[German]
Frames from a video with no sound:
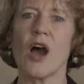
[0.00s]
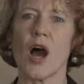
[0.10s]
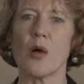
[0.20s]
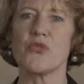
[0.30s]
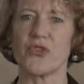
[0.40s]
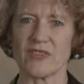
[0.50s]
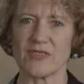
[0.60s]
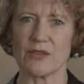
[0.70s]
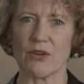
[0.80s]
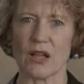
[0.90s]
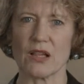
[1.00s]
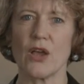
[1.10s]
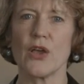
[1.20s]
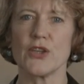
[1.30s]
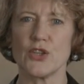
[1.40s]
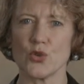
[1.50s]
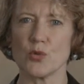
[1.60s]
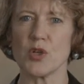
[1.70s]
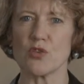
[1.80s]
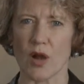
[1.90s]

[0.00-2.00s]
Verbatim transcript: am Festival Human